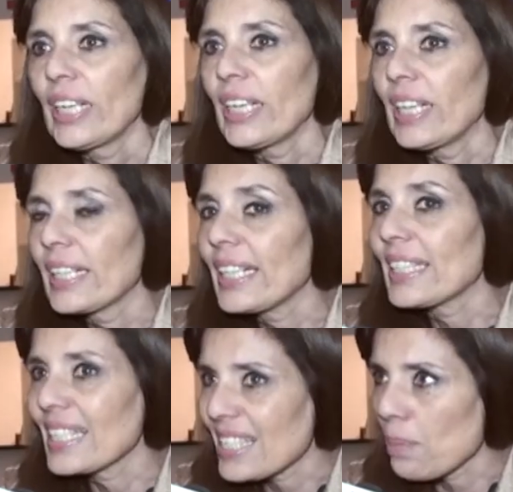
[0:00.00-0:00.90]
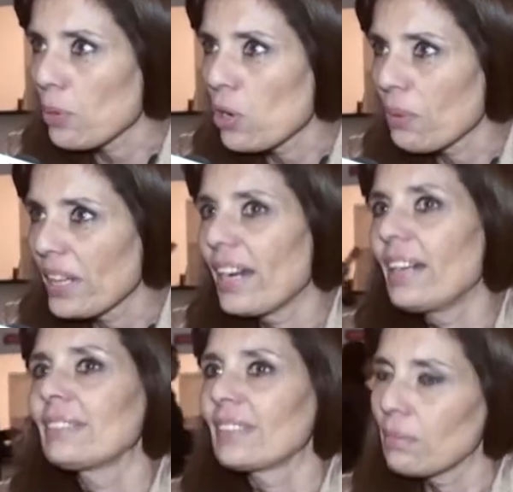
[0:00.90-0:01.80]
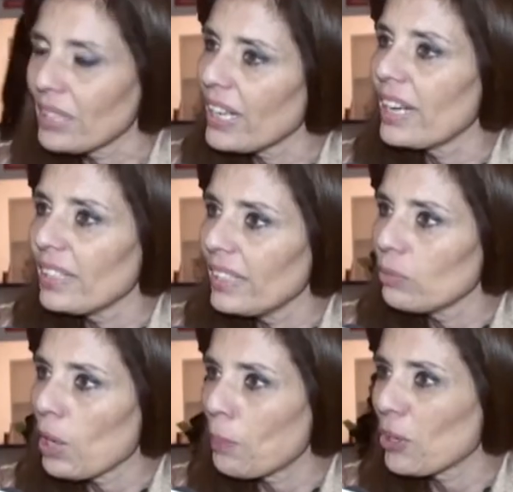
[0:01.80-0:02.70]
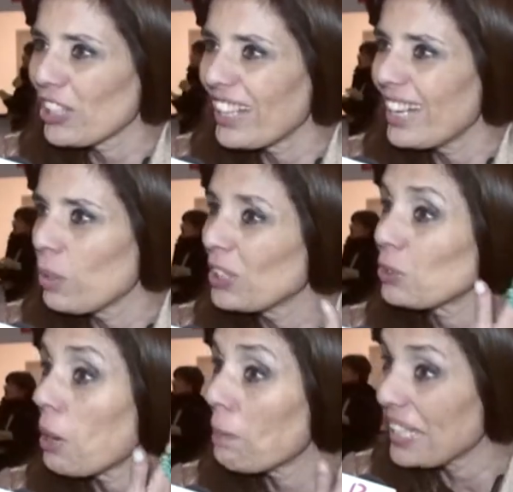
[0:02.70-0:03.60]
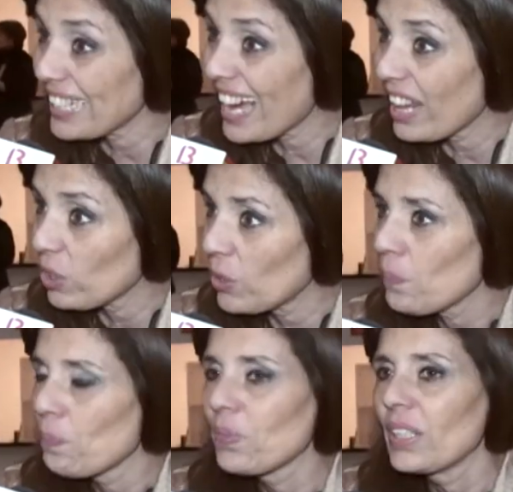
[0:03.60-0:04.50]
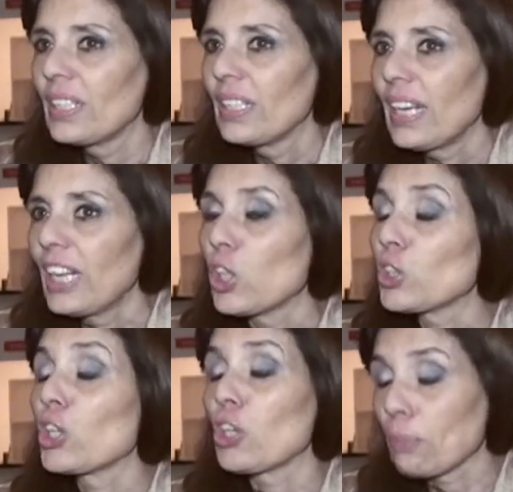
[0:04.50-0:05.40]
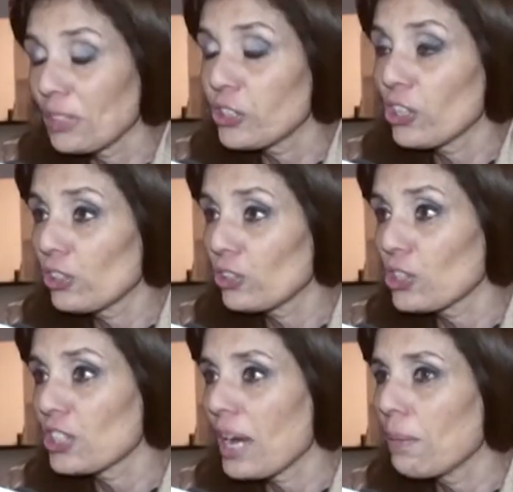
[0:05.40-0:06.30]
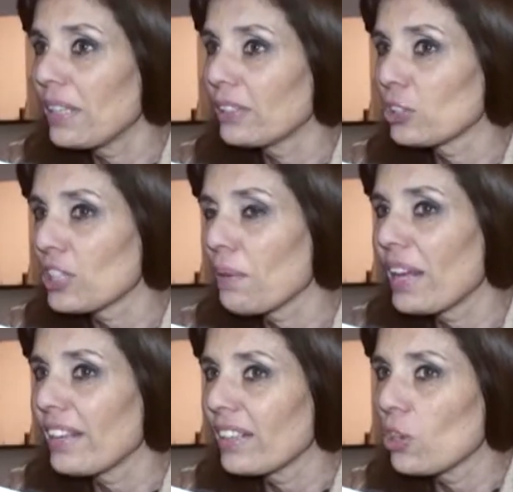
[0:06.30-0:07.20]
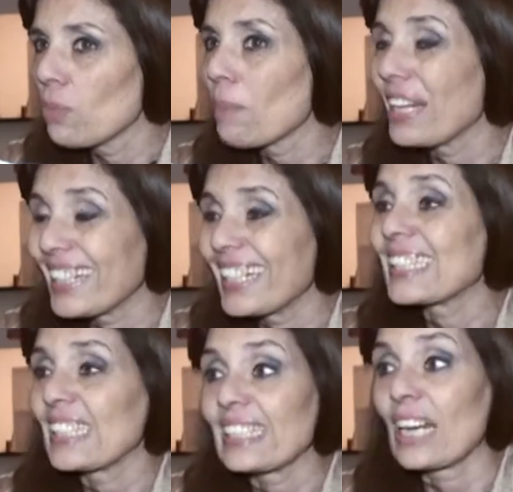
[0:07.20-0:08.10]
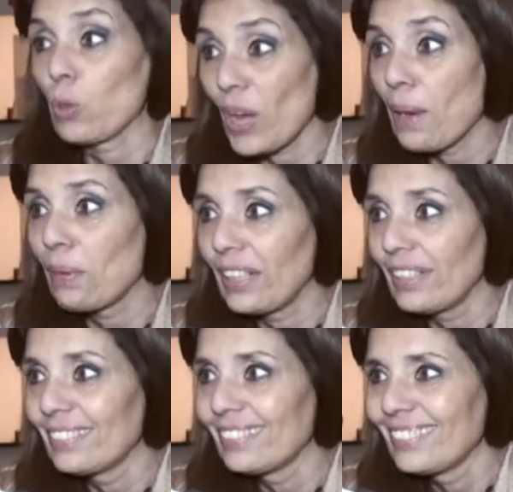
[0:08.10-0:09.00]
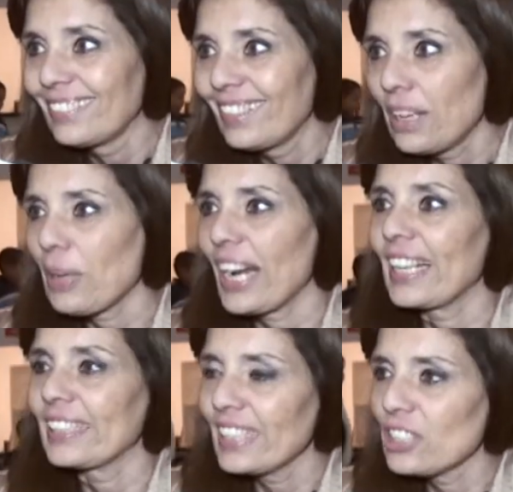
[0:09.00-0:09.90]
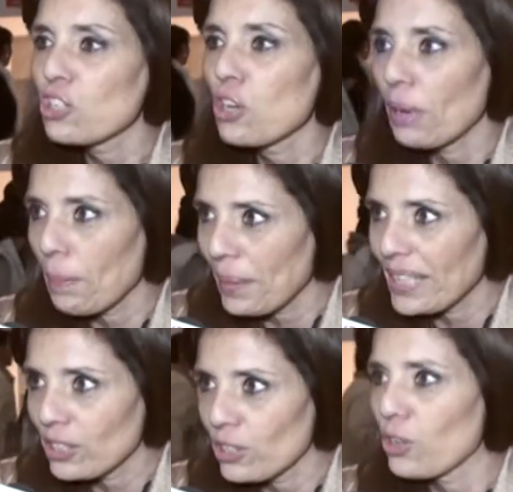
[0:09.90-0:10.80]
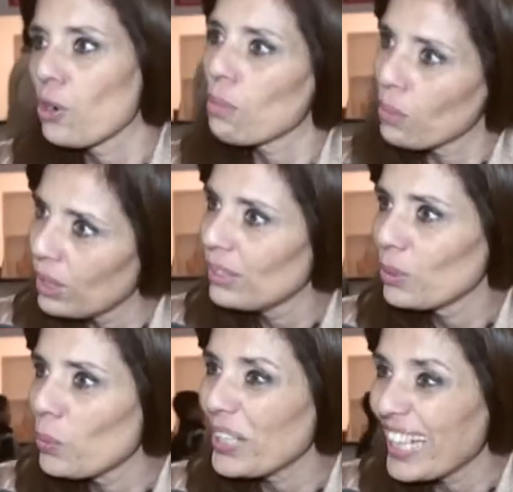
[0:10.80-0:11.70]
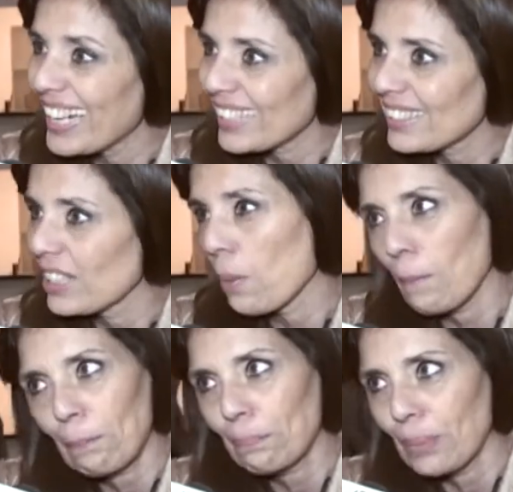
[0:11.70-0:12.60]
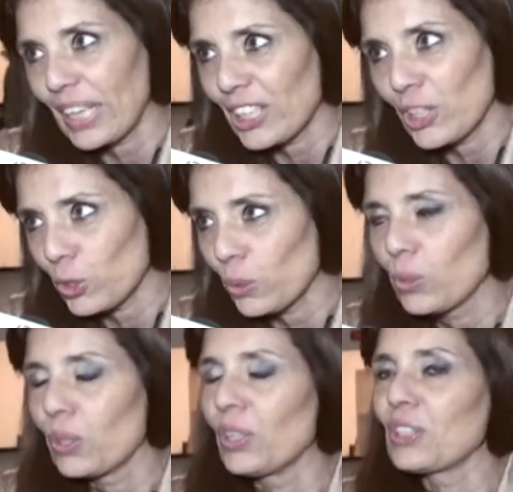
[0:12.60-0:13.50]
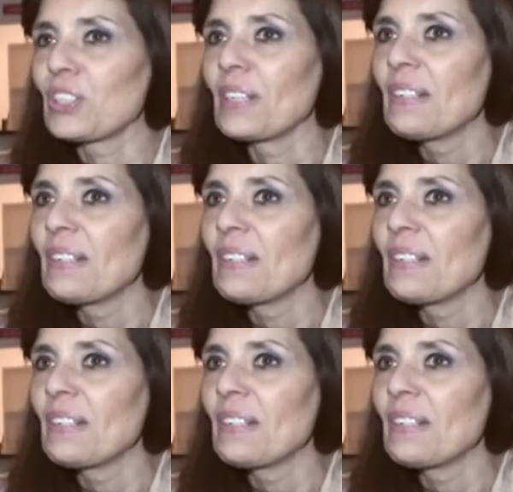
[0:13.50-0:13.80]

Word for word: Eh, Cristian Sepúlveda, también hay un aporte de él en cuanto al peinado el doctor Cormenchot nos, nos habla de cómo mantenerse saludable y para las que tienen sobrepeso, cómo cuidarse con pequeños trucos.